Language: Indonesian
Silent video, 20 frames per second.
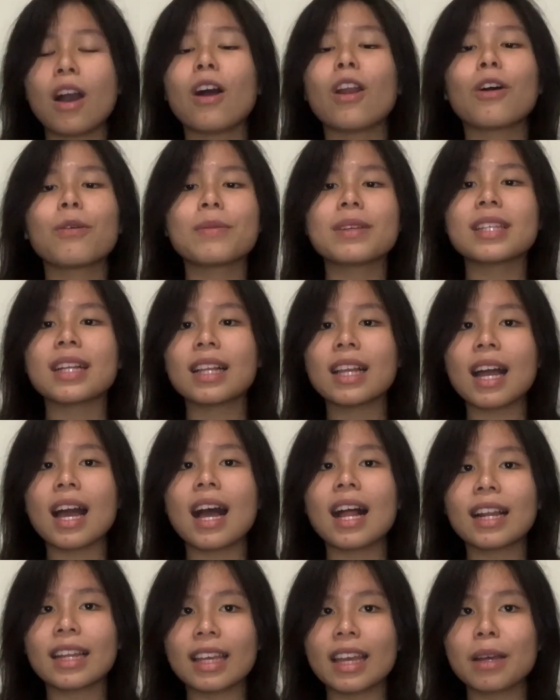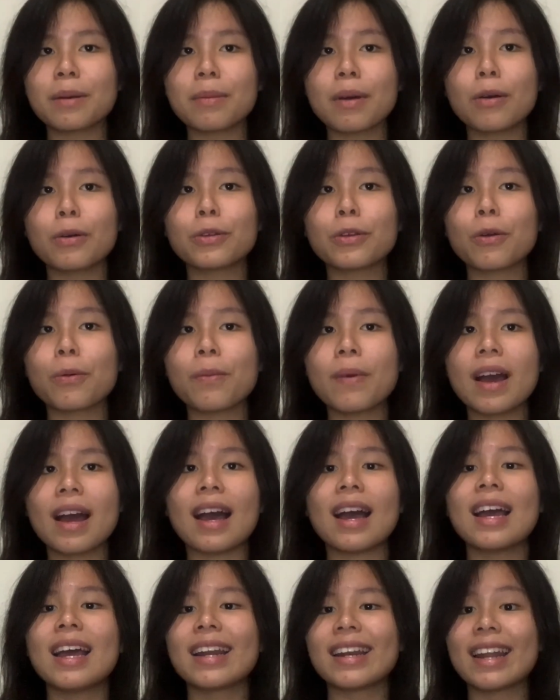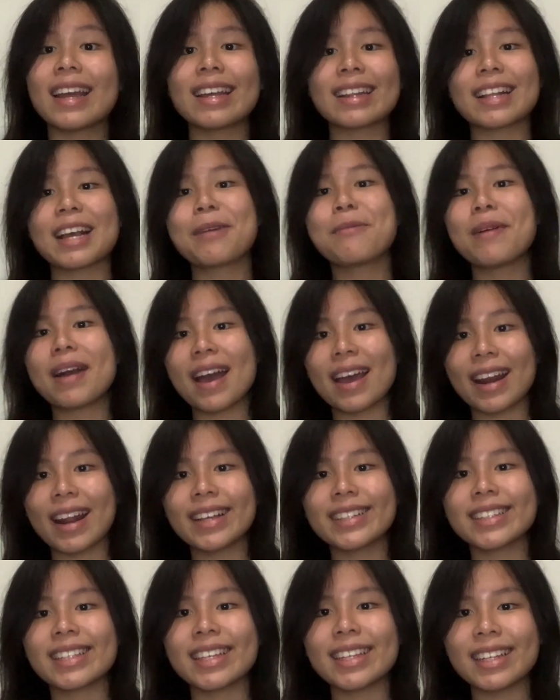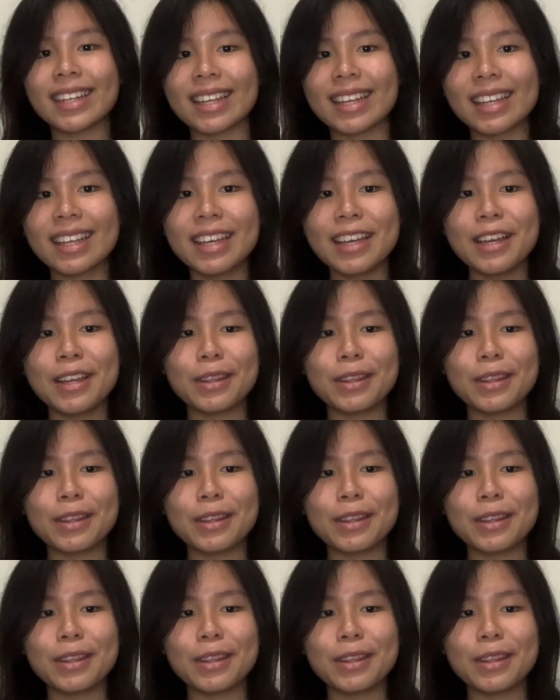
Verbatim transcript: kalau misalnya kalian mau nyoba diet nggak makan nasi ini